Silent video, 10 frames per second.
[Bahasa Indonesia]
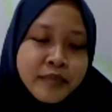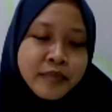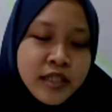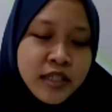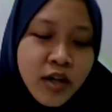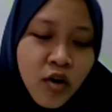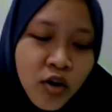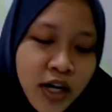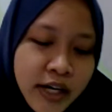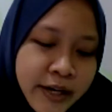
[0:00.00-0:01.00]
Jadi
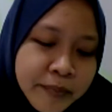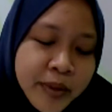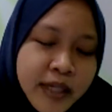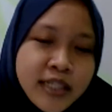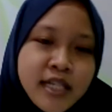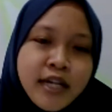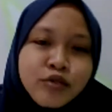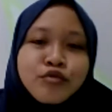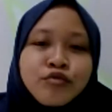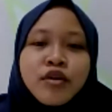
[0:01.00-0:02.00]
orang yang bekerja
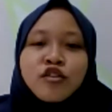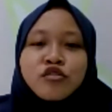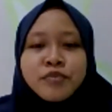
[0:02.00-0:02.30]
itu juga harus